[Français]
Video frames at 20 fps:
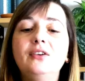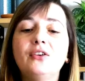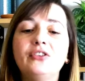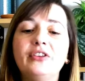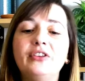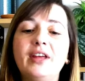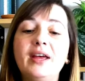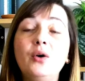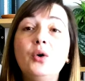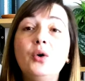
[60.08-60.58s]

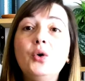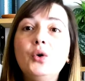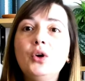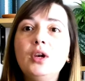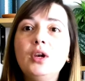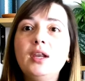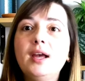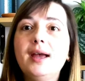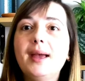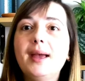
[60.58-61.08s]
dans un
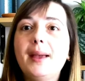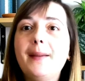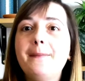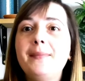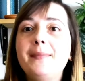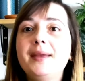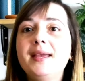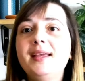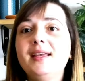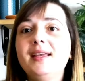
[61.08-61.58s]
hall,
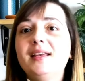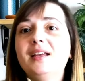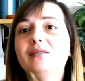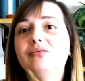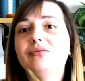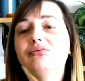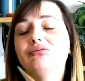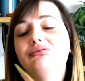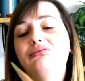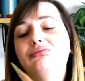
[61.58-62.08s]
mais
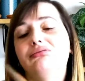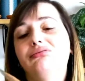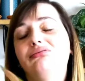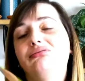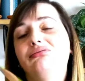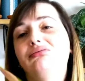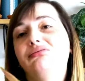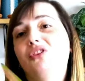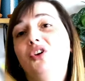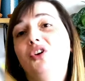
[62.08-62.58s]

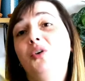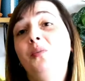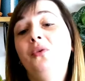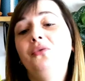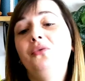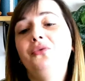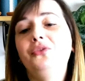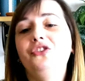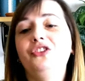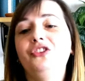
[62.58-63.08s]

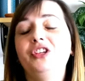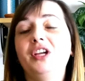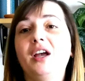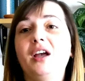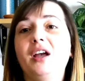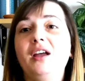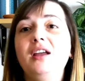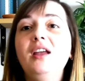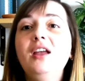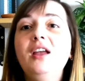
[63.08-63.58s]
comment vous dire